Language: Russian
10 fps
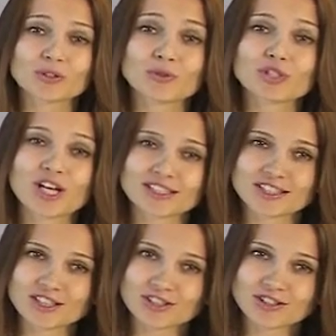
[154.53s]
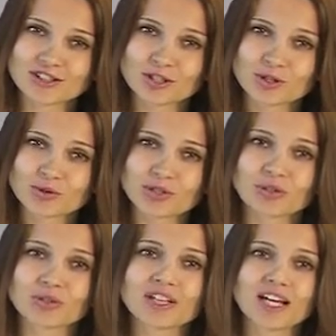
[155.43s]
и участники рынка ждут,
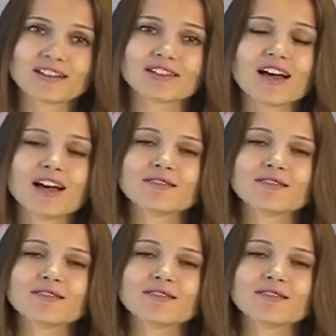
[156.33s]
что Йеллен